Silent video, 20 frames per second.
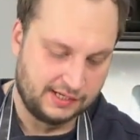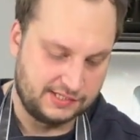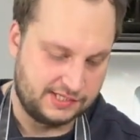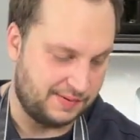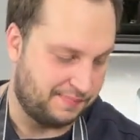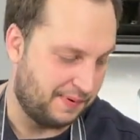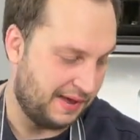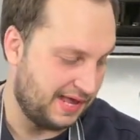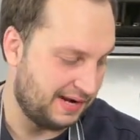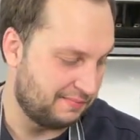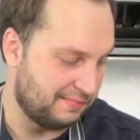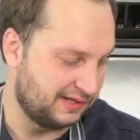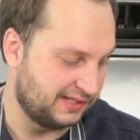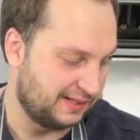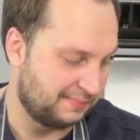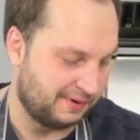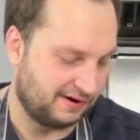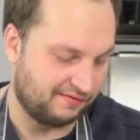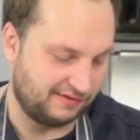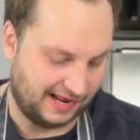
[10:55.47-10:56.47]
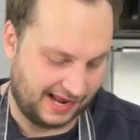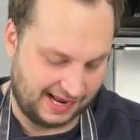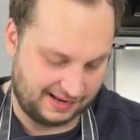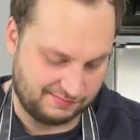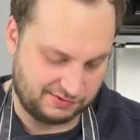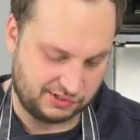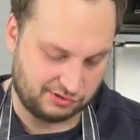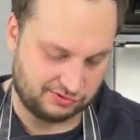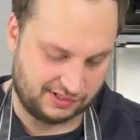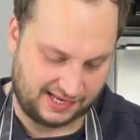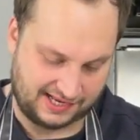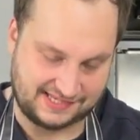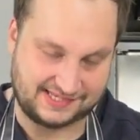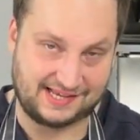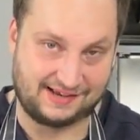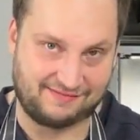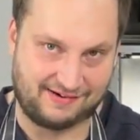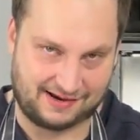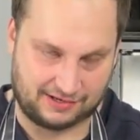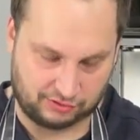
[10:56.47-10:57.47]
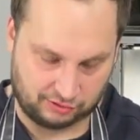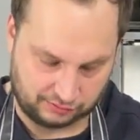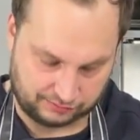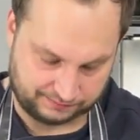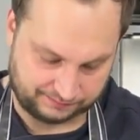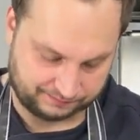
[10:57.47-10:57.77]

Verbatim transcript: Теперь мы добавляем сюда заварку.